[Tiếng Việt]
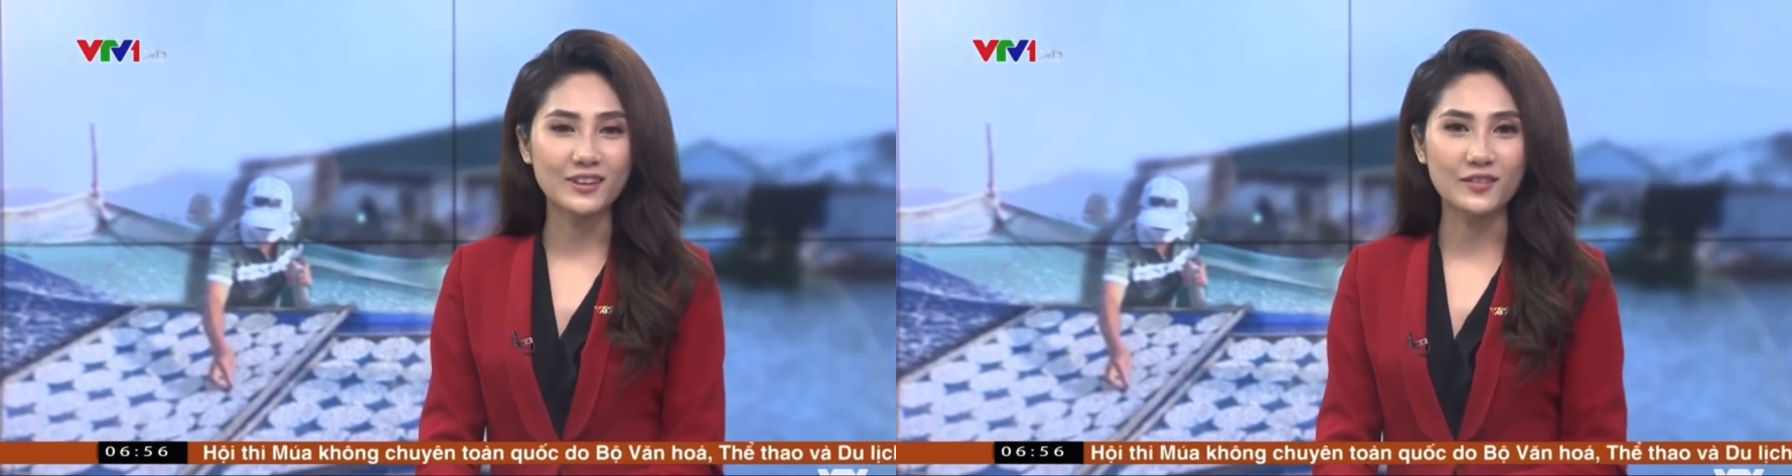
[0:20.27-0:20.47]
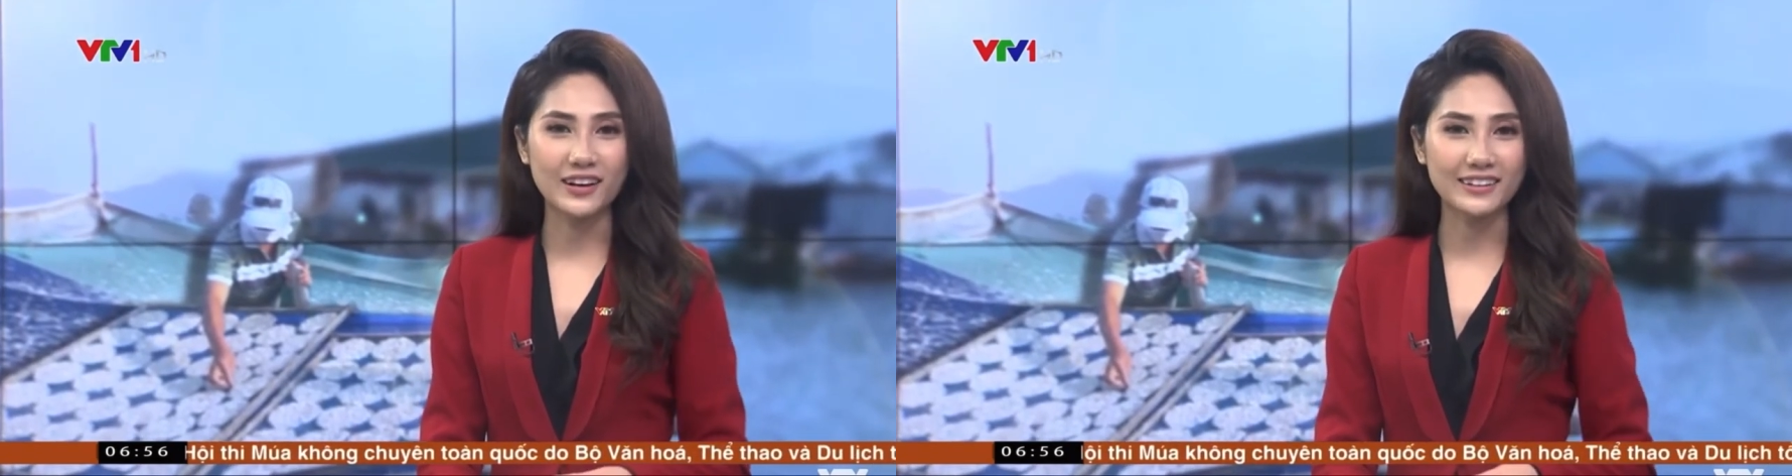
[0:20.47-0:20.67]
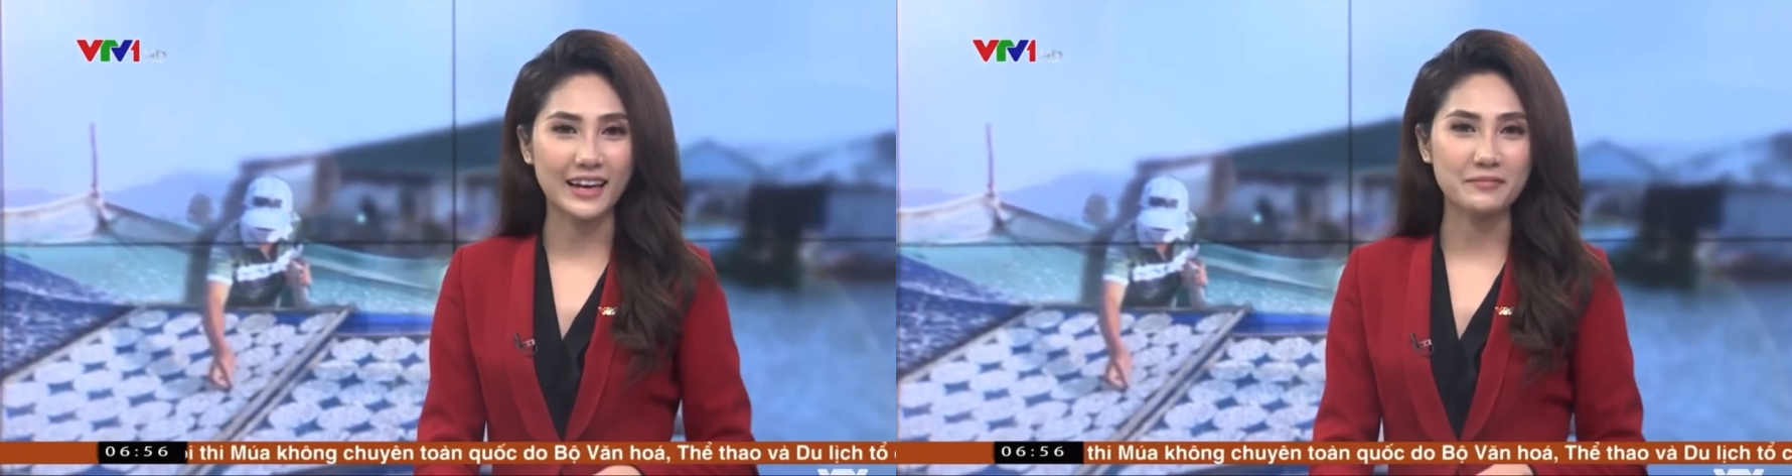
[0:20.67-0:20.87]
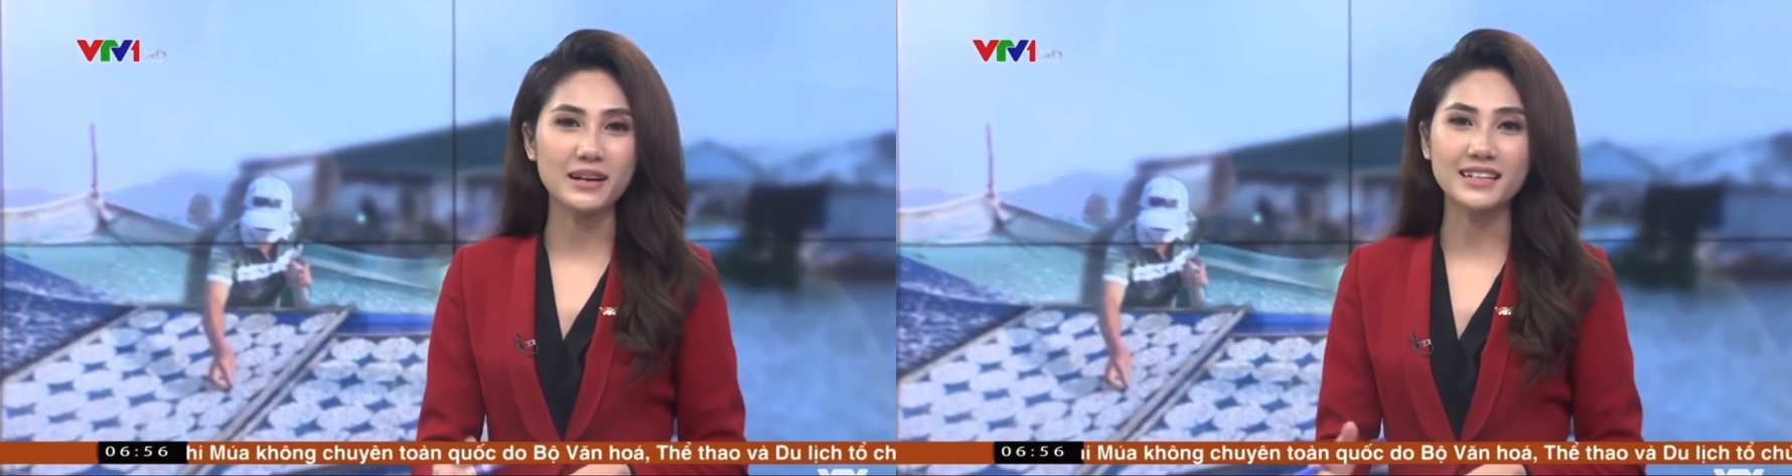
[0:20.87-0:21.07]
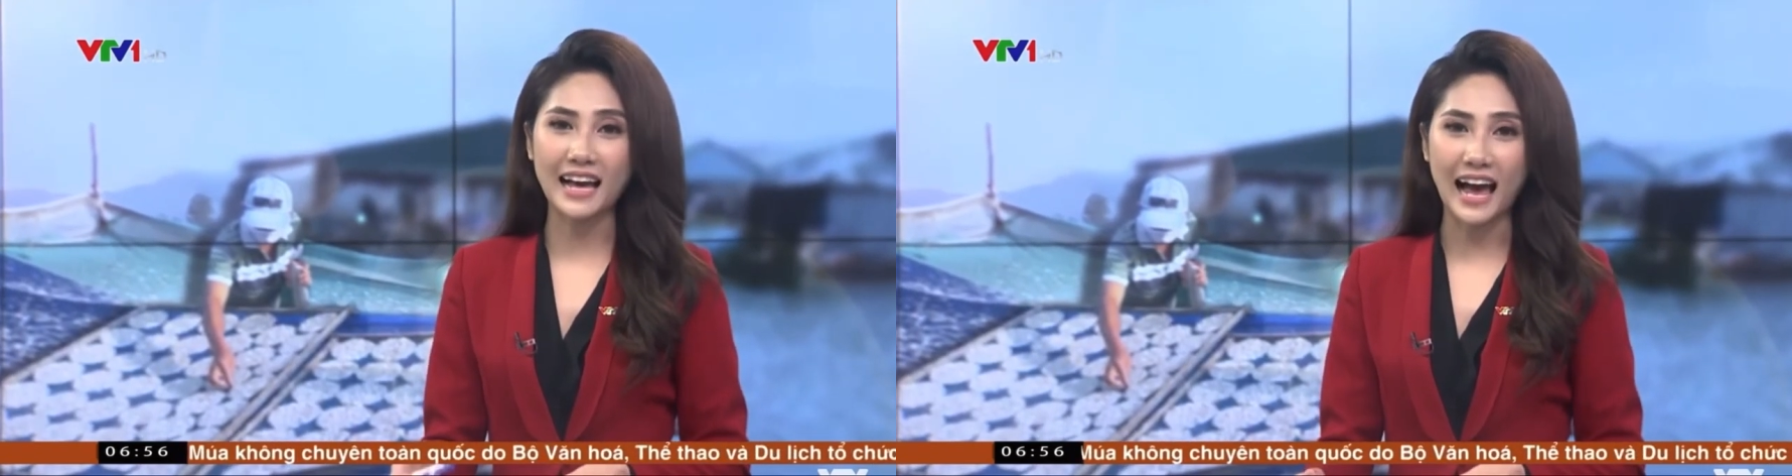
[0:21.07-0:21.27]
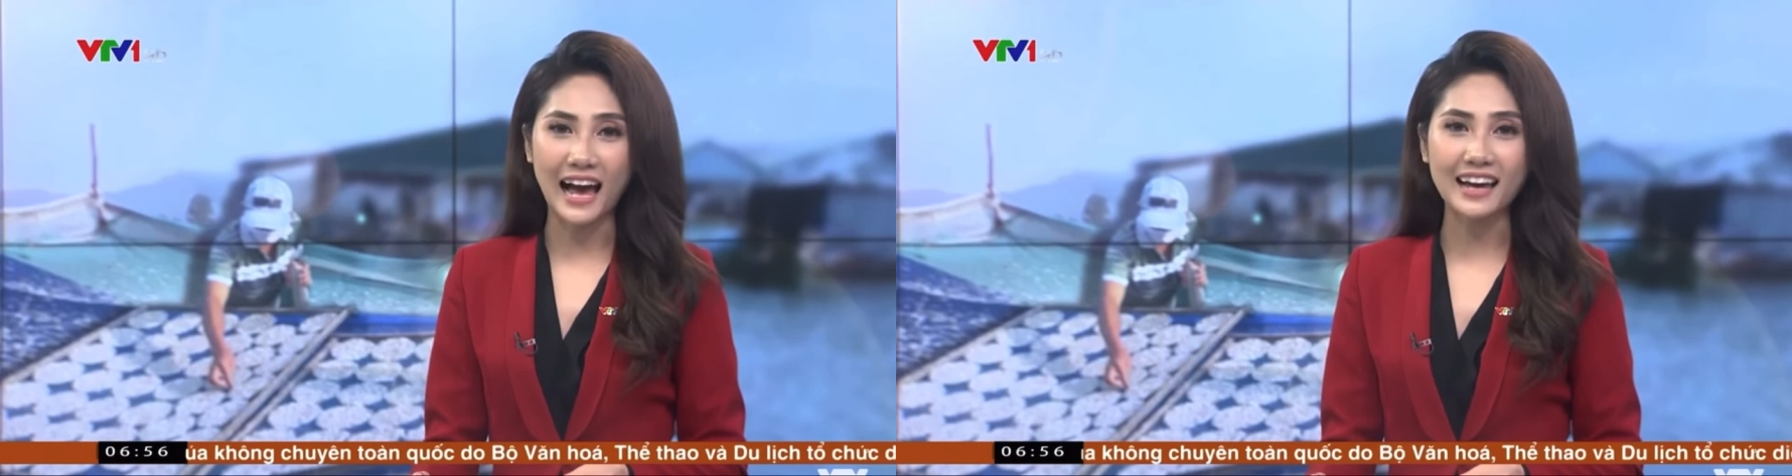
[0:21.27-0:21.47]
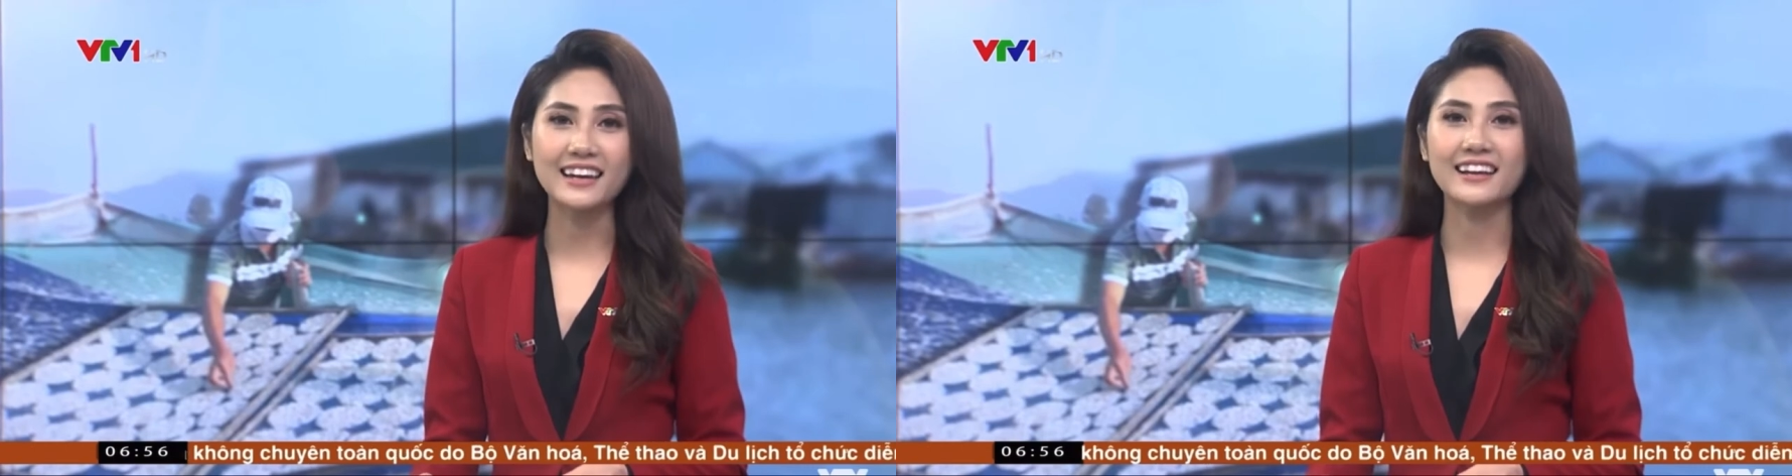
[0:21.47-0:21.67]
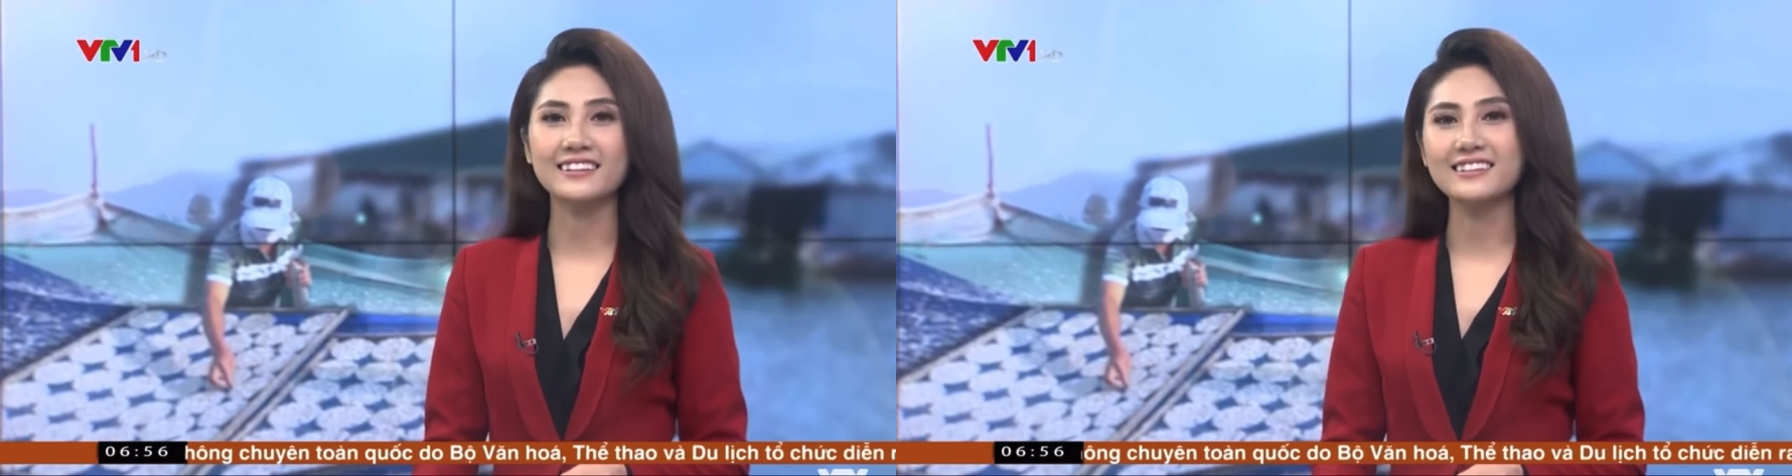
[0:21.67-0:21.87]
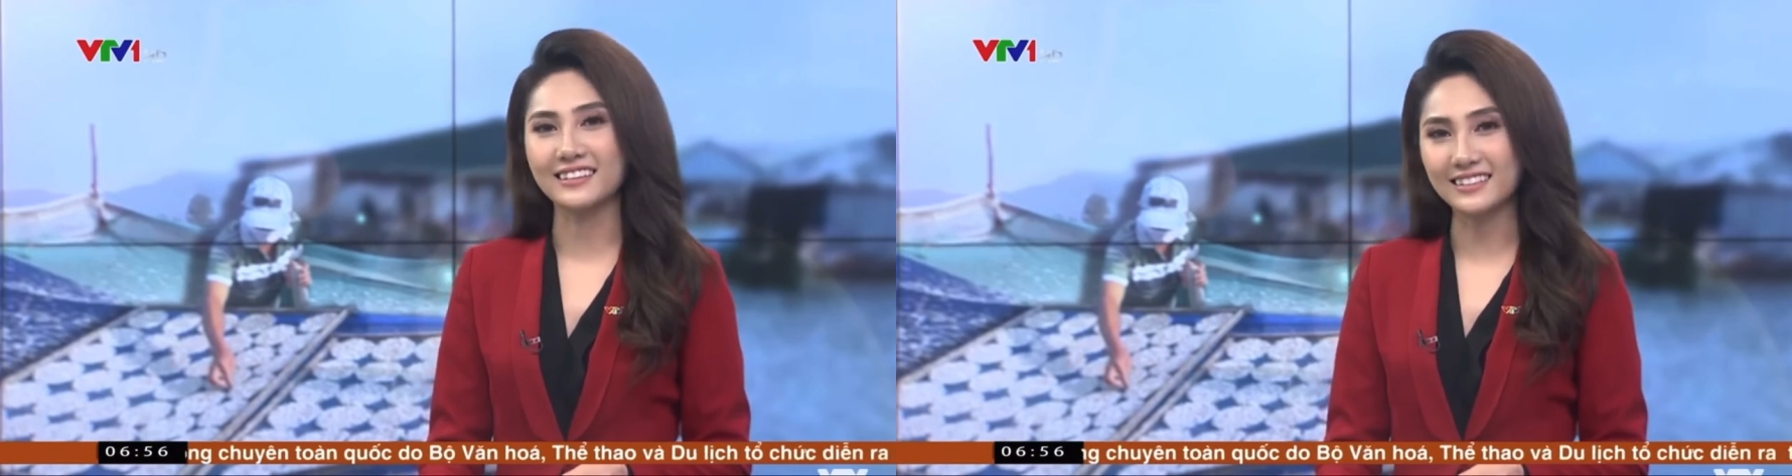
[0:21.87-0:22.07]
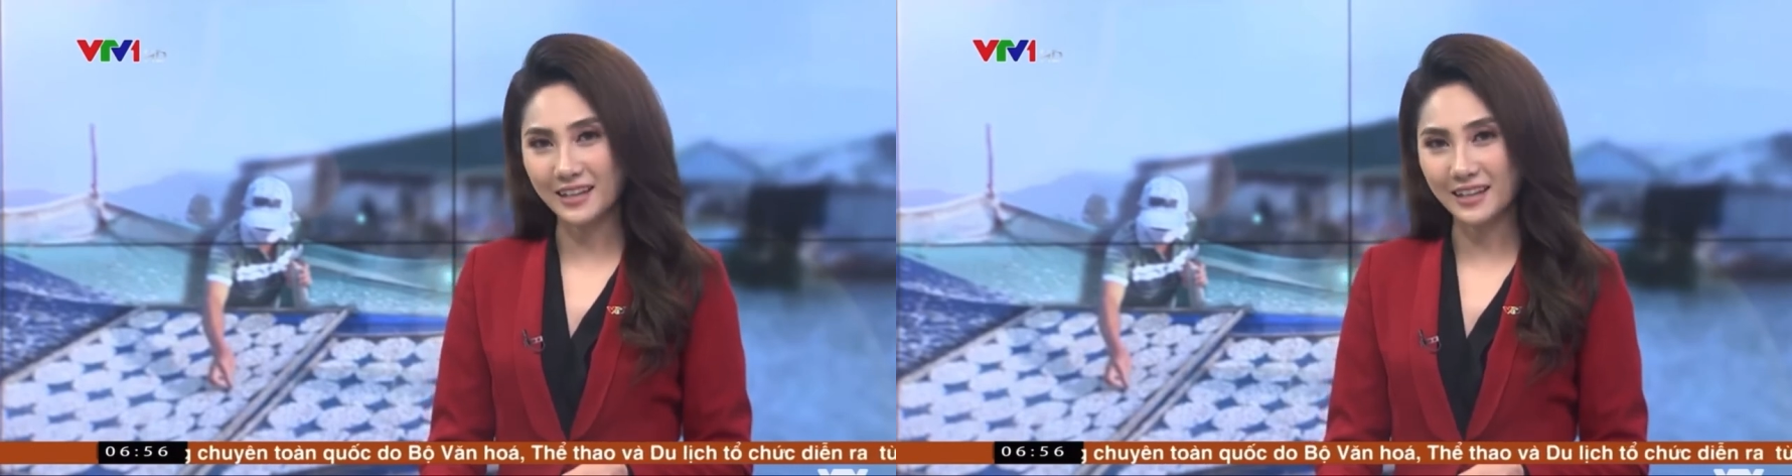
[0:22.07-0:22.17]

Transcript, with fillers: từ việc đánh bắt cá đến thưởng